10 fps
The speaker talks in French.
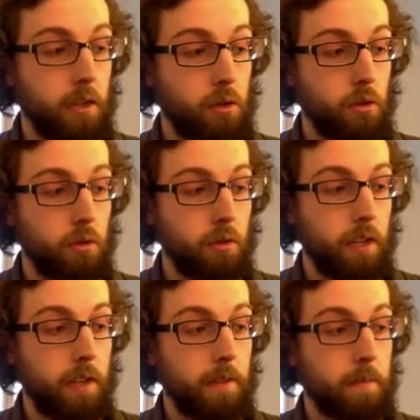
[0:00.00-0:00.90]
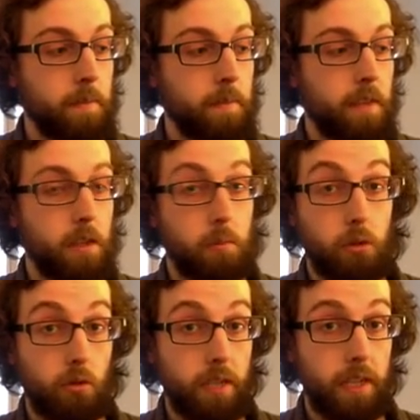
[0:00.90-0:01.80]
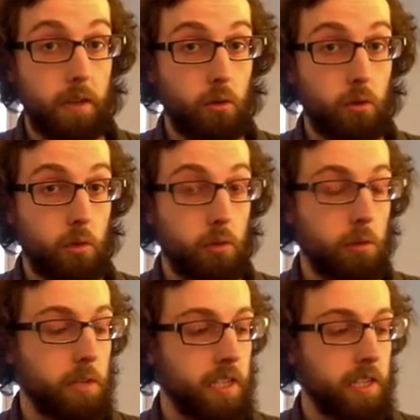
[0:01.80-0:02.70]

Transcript: je tourne, je peux tourner autour de mon objet,